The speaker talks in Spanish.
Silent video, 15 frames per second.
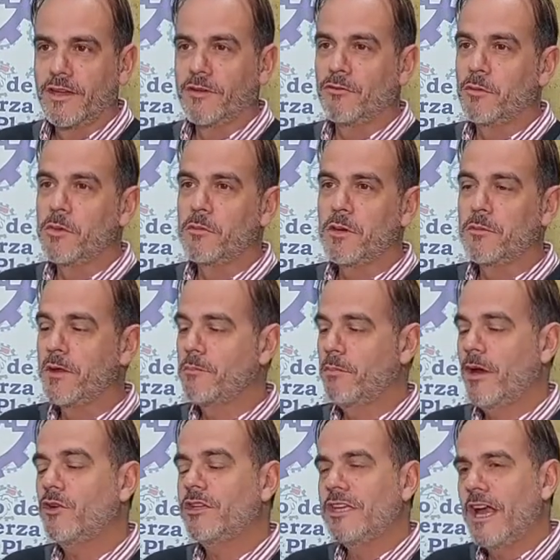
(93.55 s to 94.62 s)
Fue mi primer
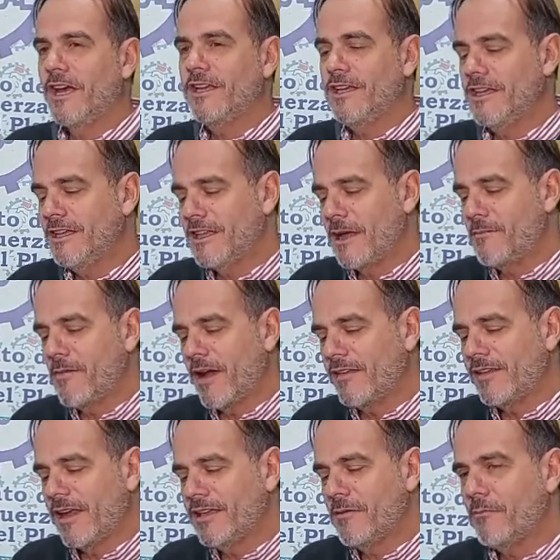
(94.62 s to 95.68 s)
paro y, de
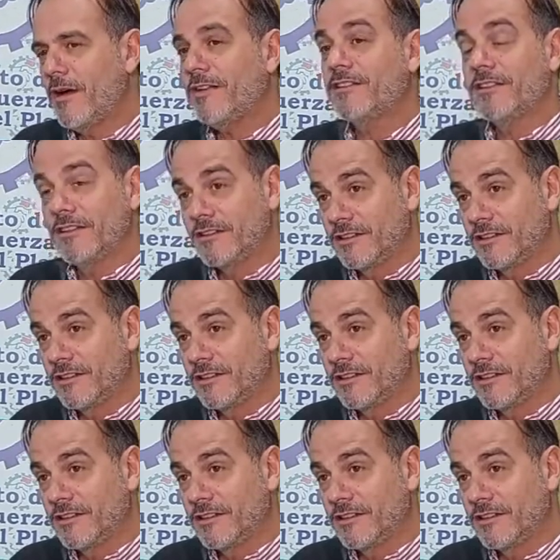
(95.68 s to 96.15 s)
ahí en más,